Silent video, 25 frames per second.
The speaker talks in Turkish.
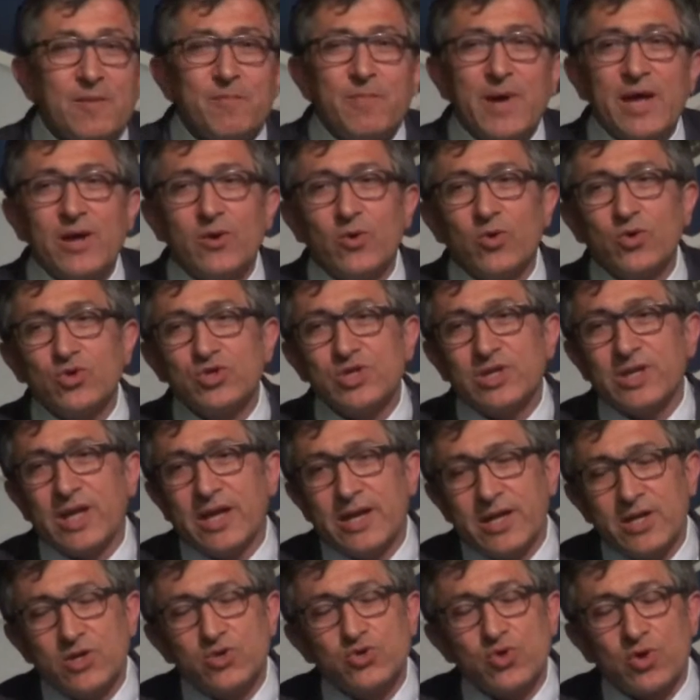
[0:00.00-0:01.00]
Ben
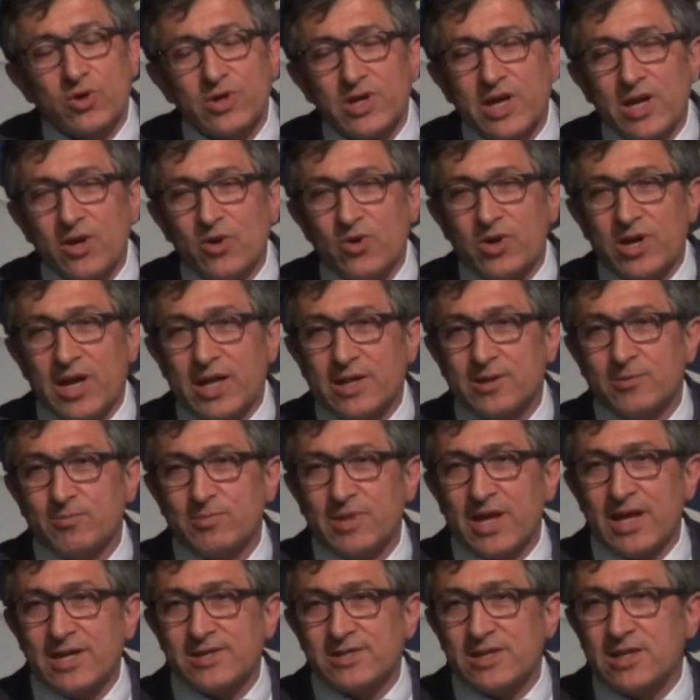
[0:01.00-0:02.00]
hocadan en çok neyi
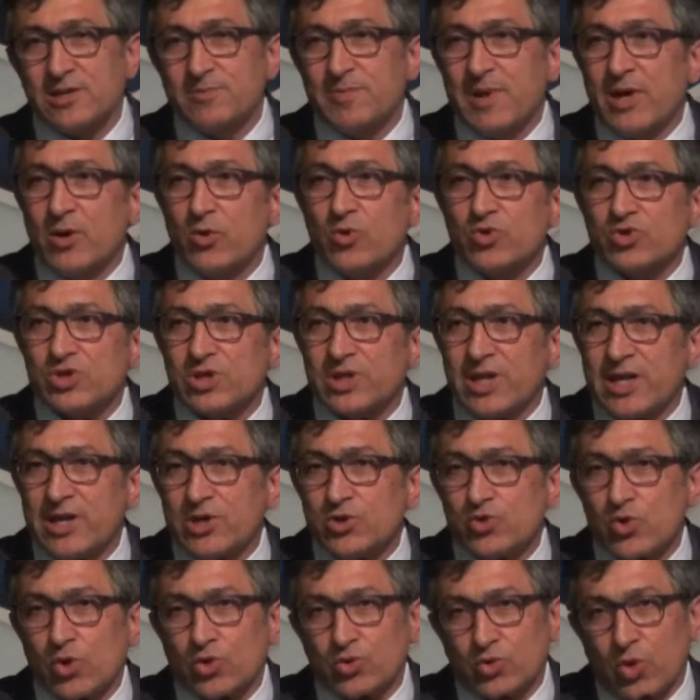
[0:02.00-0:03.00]
öğrendim derseniz ben hocadan
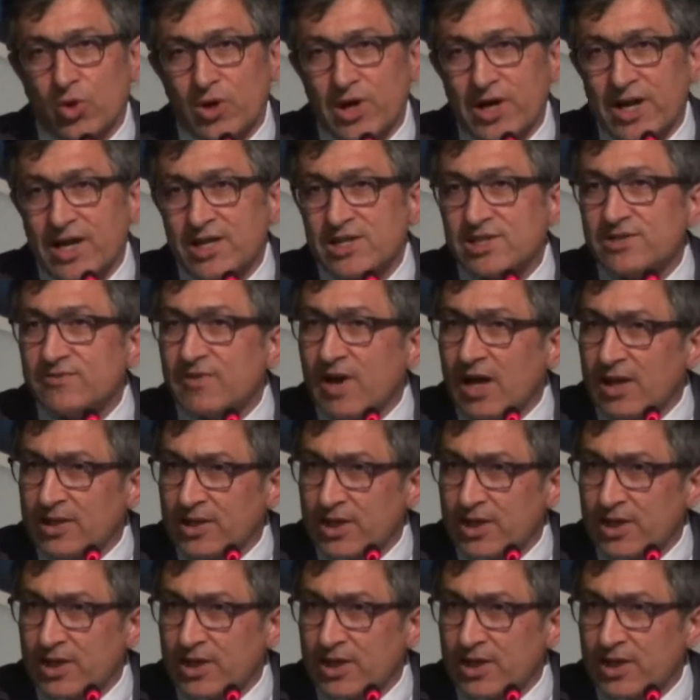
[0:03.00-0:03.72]
en çok toleransı bir